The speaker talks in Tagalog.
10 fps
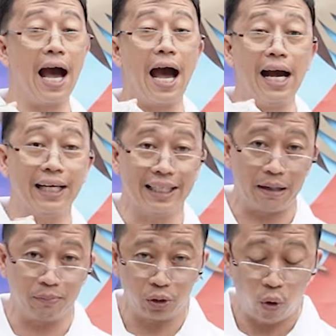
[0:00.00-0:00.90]
ang
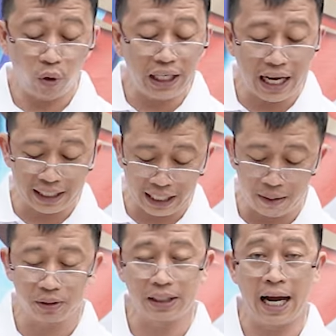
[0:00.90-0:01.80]
grams o ilang
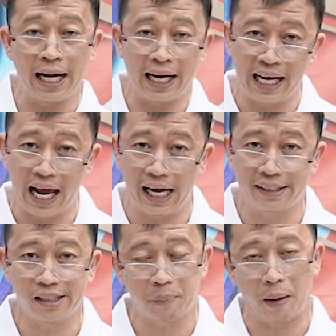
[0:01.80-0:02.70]
grams ang
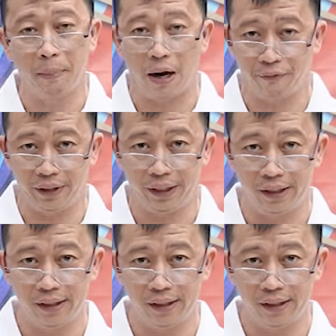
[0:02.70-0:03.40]
kailangan sa pagbuffer?